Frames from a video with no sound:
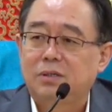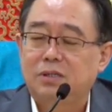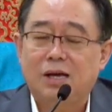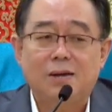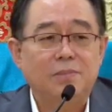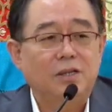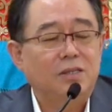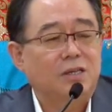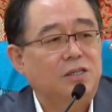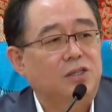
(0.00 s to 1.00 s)
释迦牟
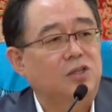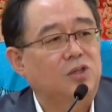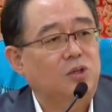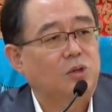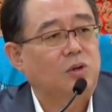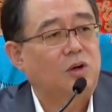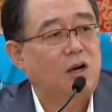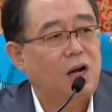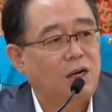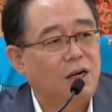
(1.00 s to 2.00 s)
尼在世的时
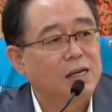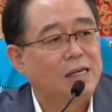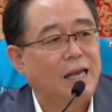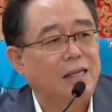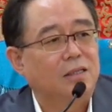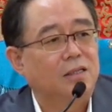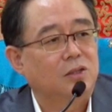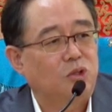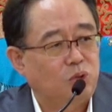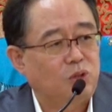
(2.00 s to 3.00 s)
候，《楞严
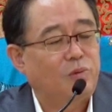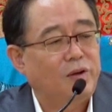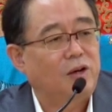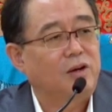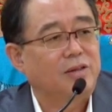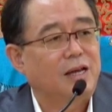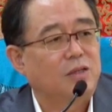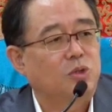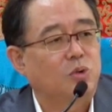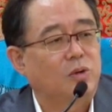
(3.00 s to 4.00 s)
经》就是为奥
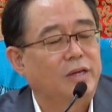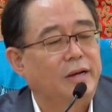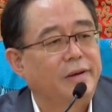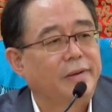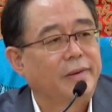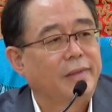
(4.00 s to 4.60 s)
难说的。